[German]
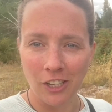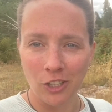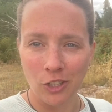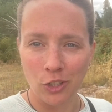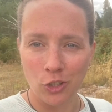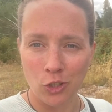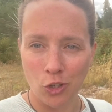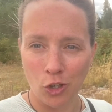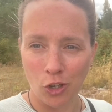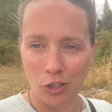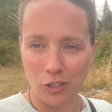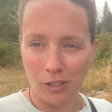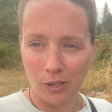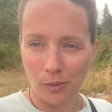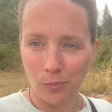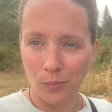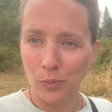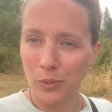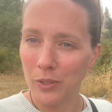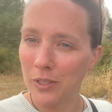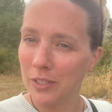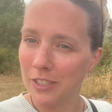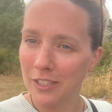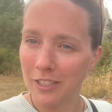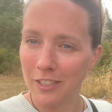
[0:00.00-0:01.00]

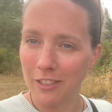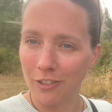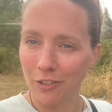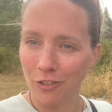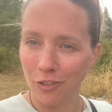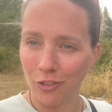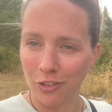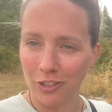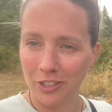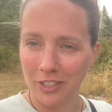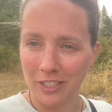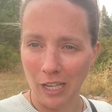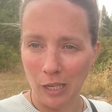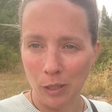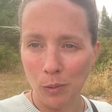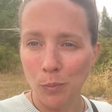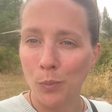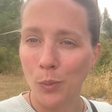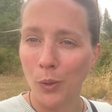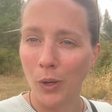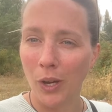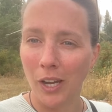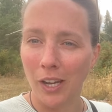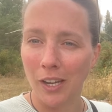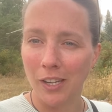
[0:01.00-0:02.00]
Schotterpisten und
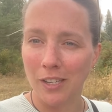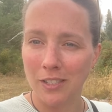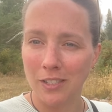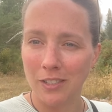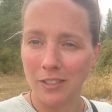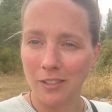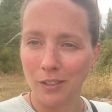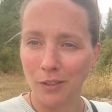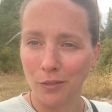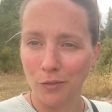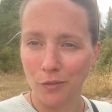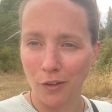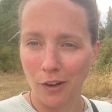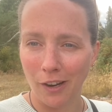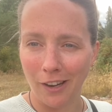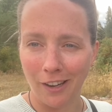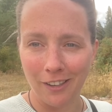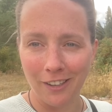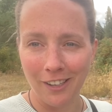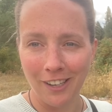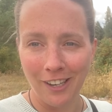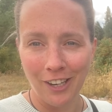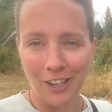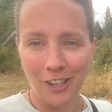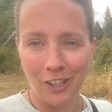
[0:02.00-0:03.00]
Sandbereiche gefahren.